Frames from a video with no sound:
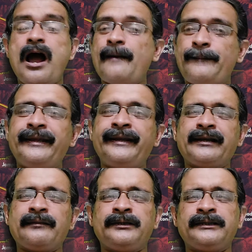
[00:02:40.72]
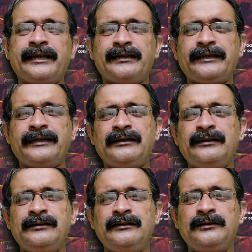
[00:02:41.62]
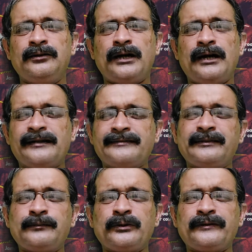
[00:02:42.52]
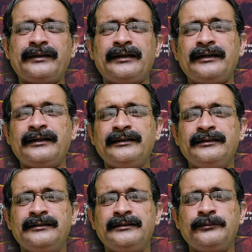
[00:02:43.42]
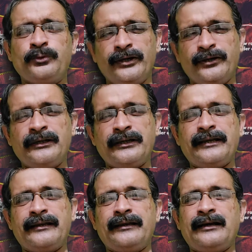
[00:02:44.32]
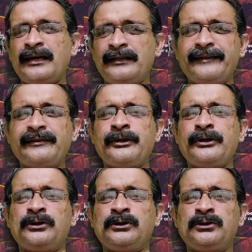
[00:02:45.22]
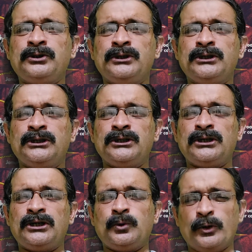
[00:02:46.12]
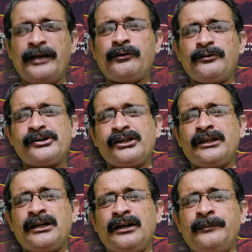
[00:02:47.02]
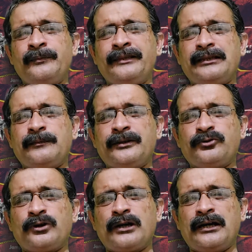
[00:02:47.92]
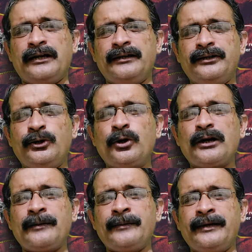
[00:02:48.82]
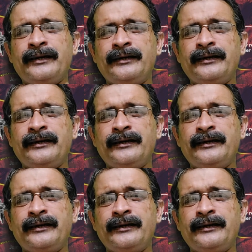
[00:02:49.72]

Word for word: அப்படின்ற மாதிரி கதைகள் அரசல் புரசலாக போய்கொண்டிருக்கிறது ஆனால் அதே சமயம் ஒரே ஒரு விஷயந்தான் ஆர்மி தரப்பில் சொல்கிறாங்க டோக்லாமை